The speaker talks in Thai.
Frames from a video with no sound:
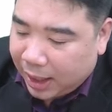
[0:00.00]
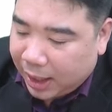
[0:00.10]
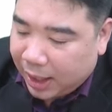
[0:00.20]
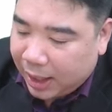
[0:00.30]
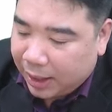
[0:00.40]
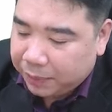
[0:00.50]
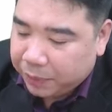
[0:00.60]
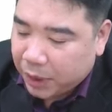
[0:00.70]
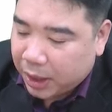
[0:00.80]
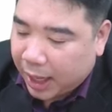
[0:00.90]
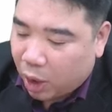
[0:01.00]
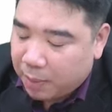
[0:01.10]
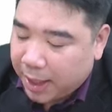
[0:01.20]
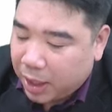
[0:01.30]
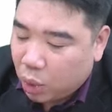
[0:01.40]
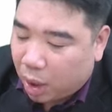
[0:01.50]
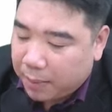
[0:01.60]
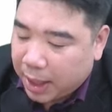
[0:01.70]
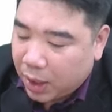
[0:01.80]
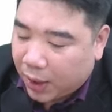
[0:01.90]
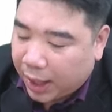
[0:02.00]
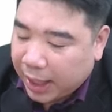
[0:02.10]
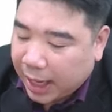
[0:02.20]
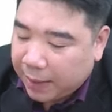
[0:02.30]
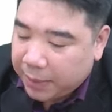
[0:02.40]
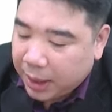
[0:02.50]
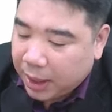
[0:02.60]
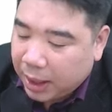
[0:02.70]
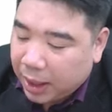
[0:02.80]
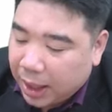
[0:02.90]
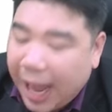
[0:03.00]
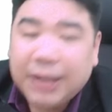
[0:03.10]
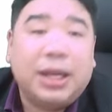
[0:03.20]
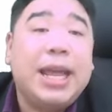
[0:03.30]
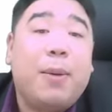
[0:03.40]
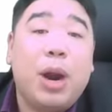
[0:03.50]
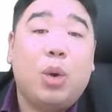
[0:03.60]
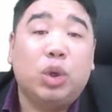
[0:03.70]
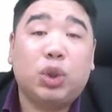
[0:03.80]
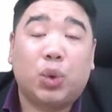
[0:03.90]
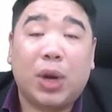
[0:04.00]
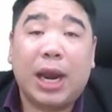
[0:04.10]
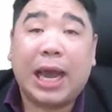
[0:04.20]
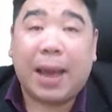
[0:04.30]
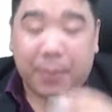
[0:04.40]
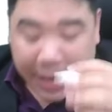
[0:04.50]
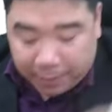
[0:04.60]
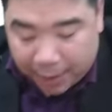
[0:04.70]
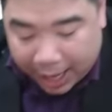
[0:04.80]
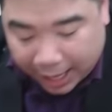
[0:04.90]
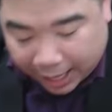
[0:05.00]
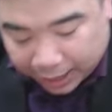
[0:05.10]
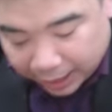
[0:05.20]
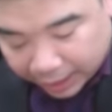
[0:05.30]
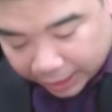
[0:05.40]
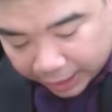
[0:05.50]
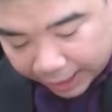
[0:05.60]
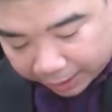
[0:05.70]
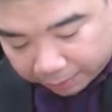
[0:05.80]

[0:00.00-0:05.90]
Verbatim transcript: อไหนคอมเมนต์ดูคอมเมนต์หน่อยนะครับ ค่าเฉลี่ยพวกเรารู้สูตรอยู่แล้วนะครับ x bar x